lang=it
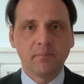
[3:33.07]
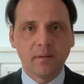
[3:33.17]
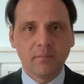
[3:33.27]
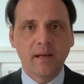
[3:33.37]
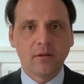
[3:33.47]

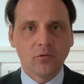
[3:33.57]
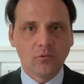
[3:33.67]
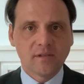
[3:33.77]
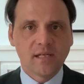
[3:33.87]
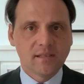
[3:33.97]

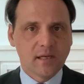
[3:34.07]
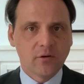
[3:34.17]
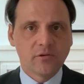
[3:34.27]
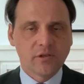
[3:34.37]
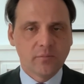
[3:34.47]
permettono senza
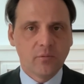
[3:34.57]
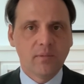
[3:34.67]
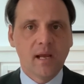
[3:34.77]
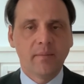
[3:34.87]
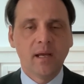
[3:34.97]
grossi
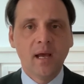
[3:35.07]
problemi